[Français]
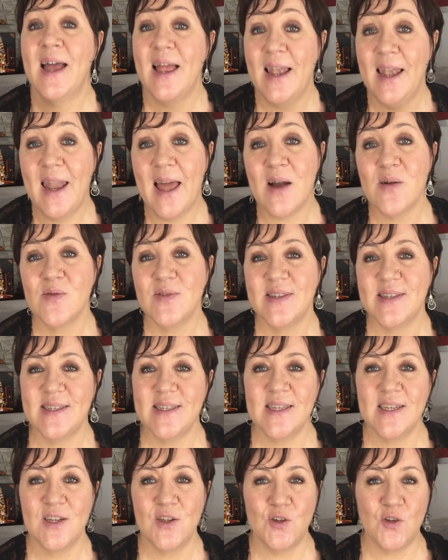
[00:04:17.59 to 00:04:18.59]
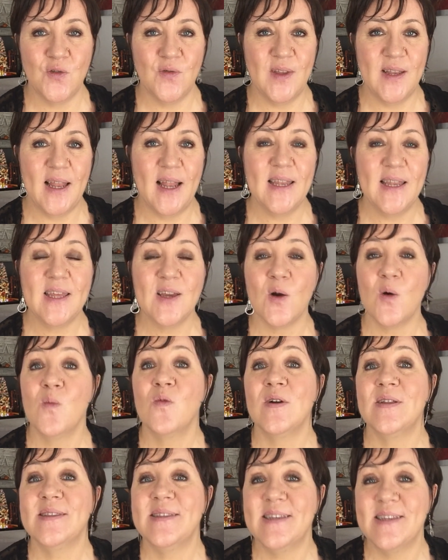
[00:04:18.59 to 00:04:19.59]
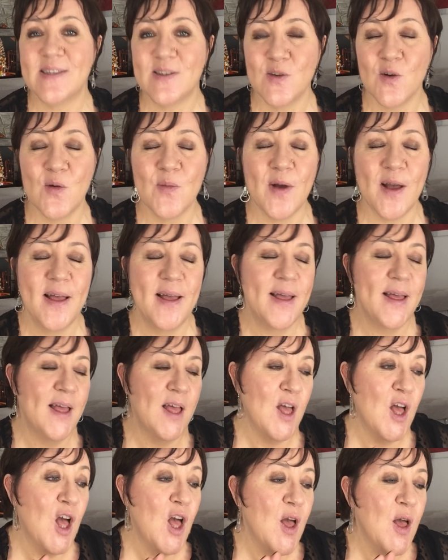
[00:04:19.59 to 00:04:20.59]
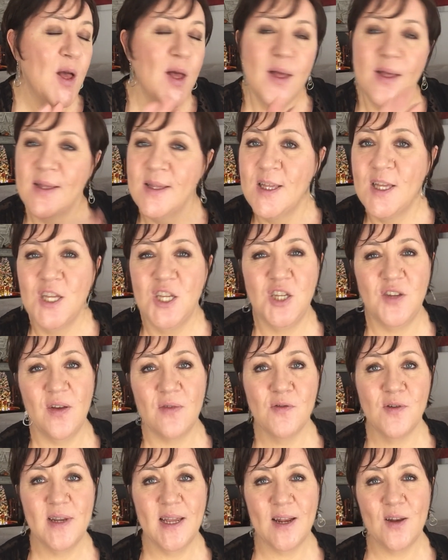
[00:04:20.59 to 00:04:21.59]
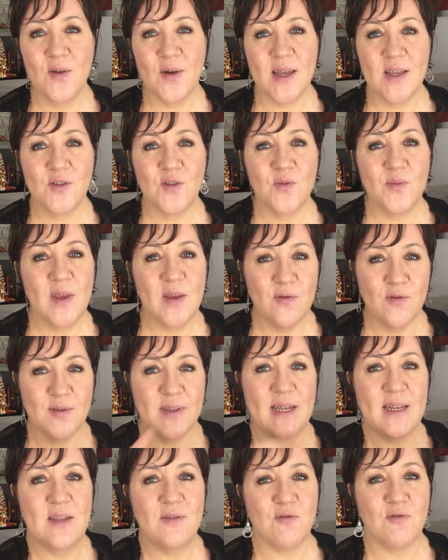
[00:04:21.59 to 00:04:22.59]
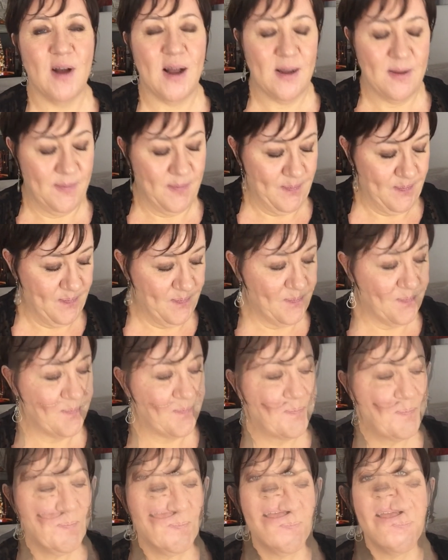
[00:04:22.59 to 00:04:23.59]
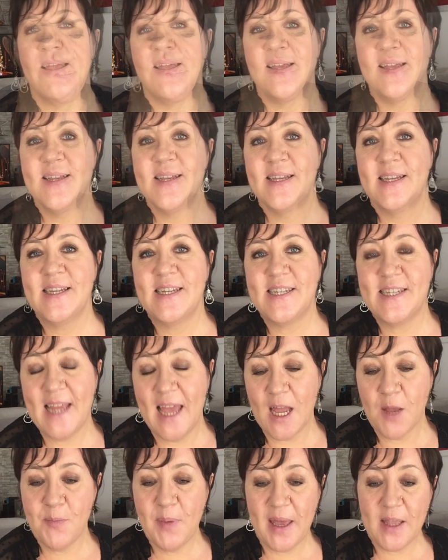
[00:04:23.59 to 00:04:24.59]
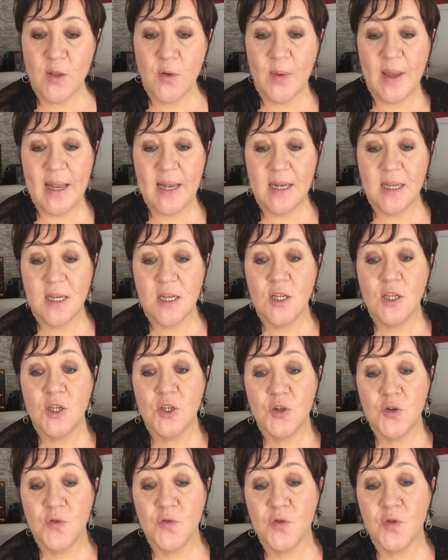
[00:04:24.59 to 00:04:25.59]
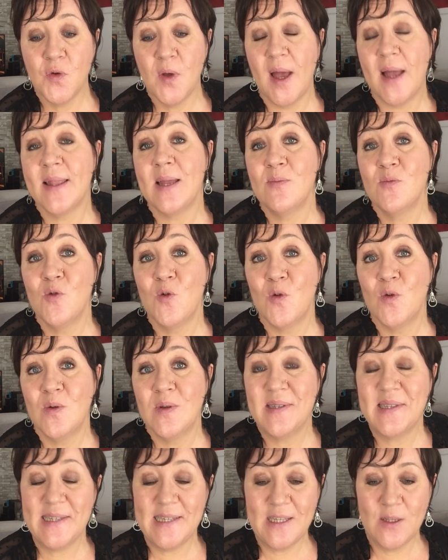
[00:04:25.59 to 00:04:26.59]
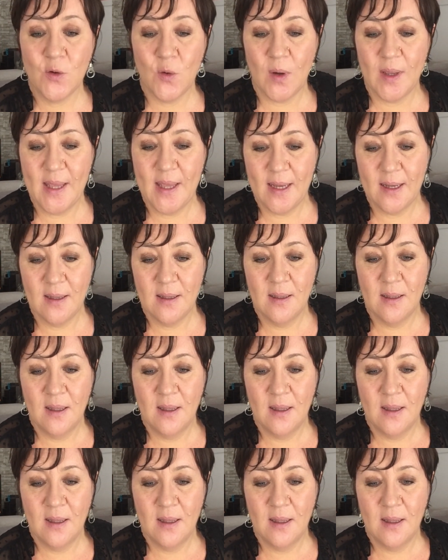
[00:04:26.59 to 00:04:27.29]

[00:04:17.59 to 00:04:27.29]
Là aussi, je vais la lire au mois de décembre. Je vais vous lire le résumé, vous allez voir. Cher Père Noël, je veux un amoureux, sinon rien.